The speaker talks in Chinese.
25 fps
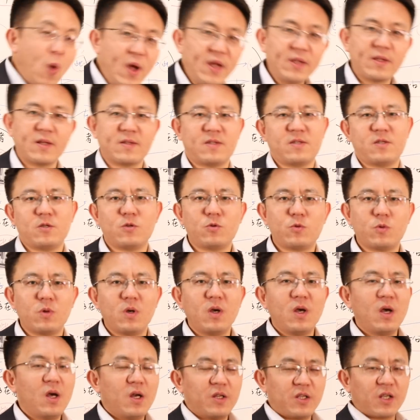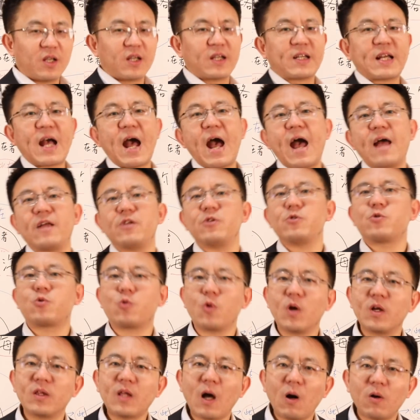畏的情绪，你感
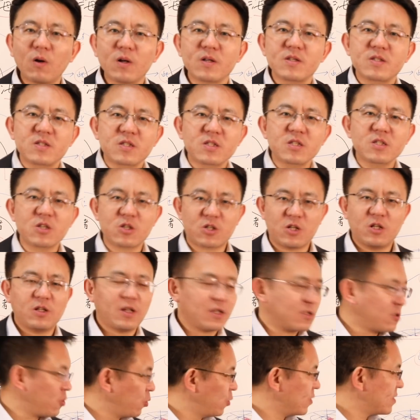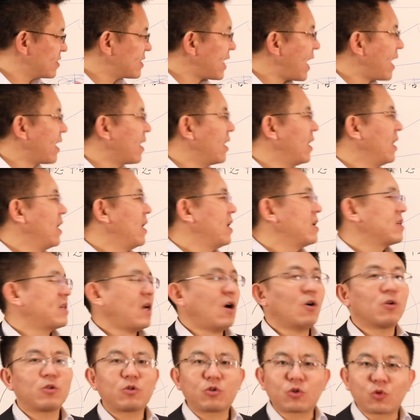觉到了自身的存在，
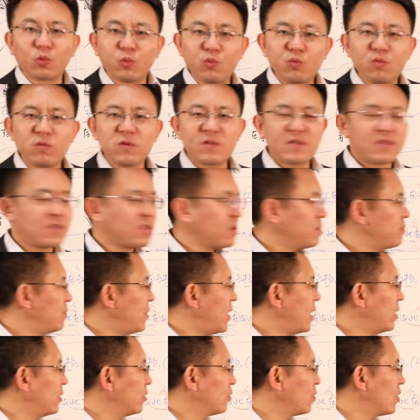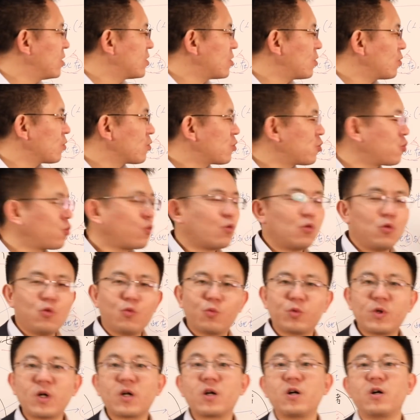然后独自面对这种虚
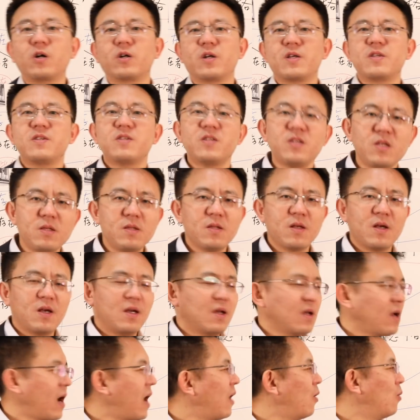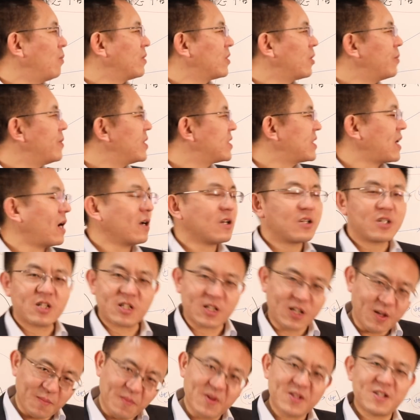无的可能性啊。我们后面讲
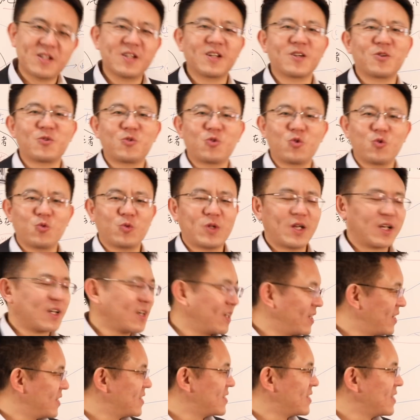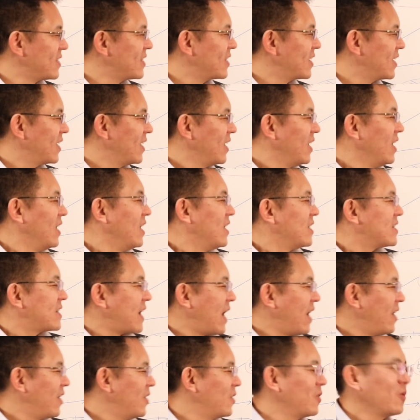什么是这个虚无的可能性，
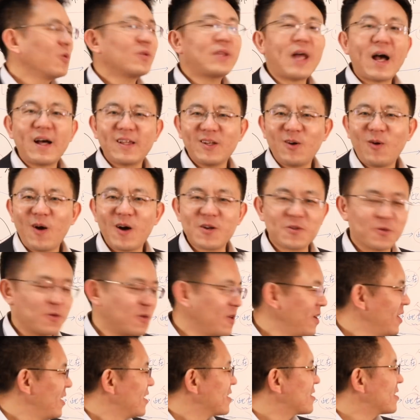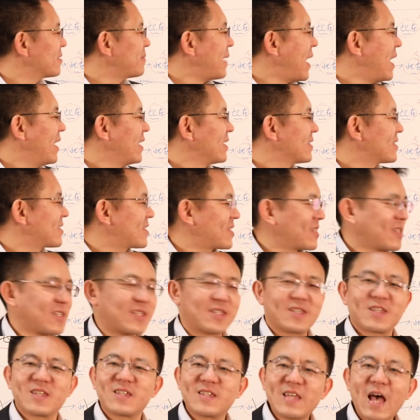然后用他的话说，是把
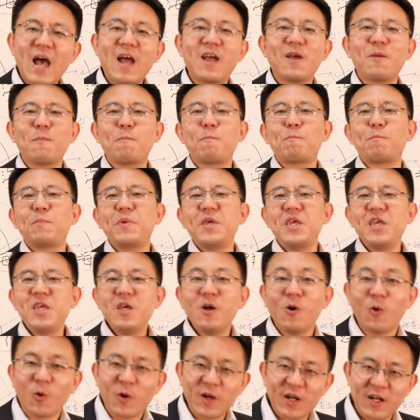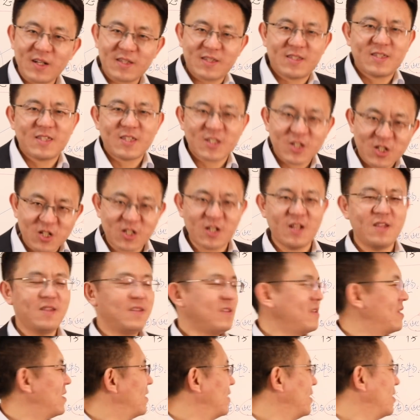死在逼回了自
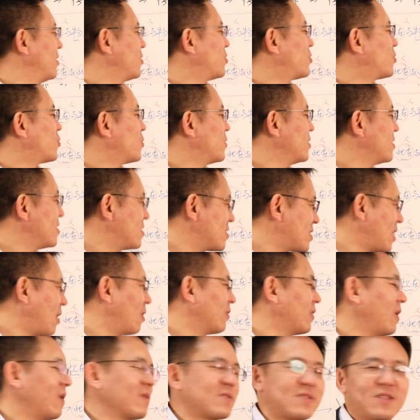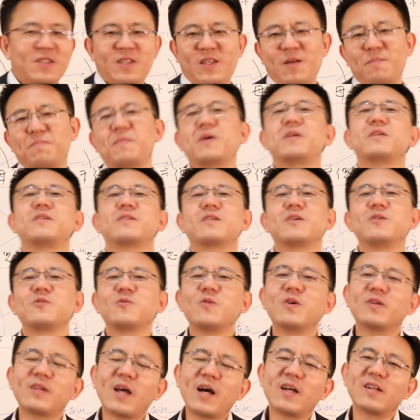身，寻找到自己的本真
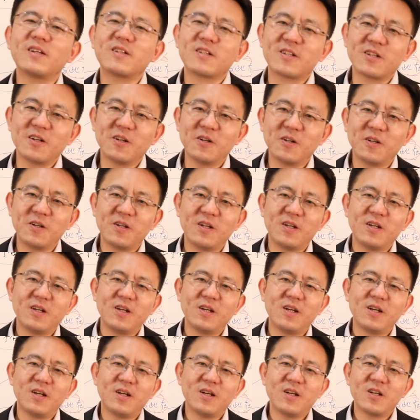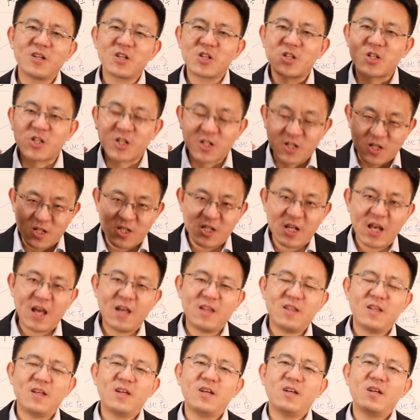状态的时候，时
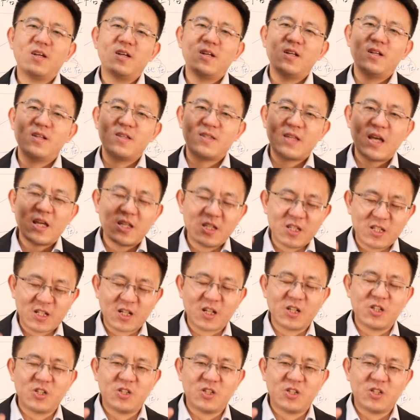间在你这个